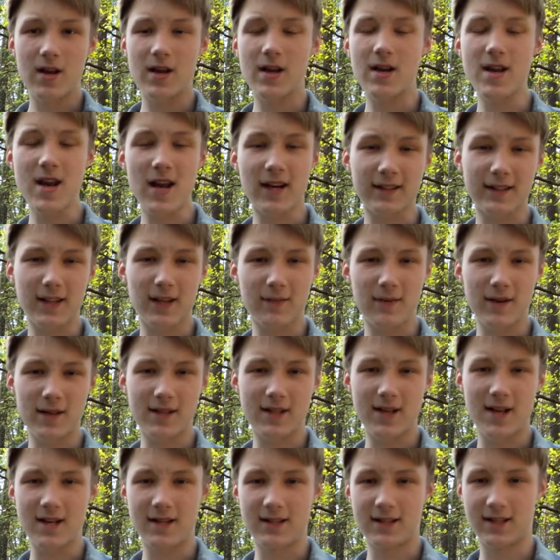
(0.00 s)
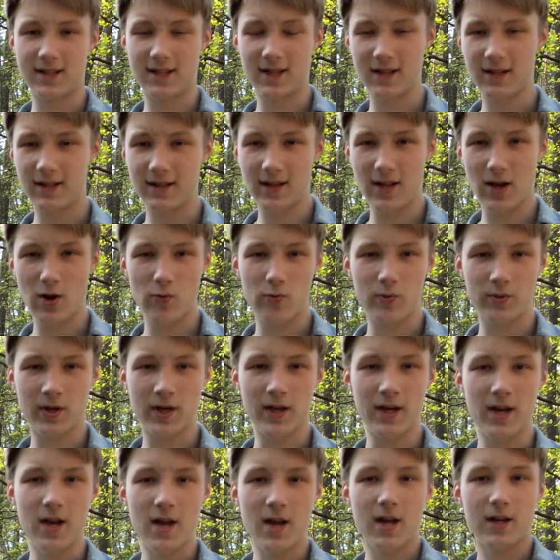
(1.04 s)
i jak najwięcej z
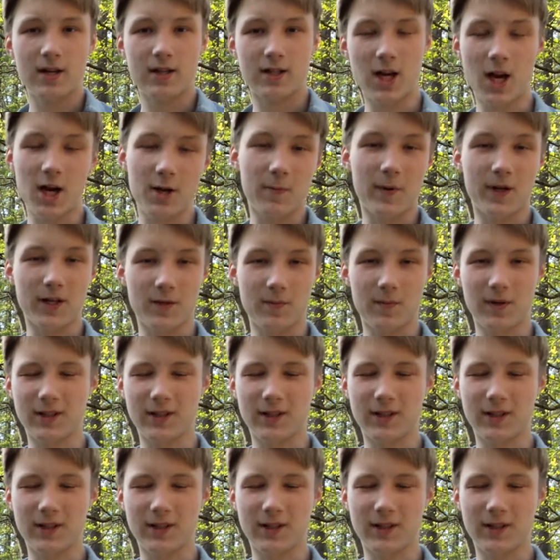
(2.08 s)
nauki czerpać.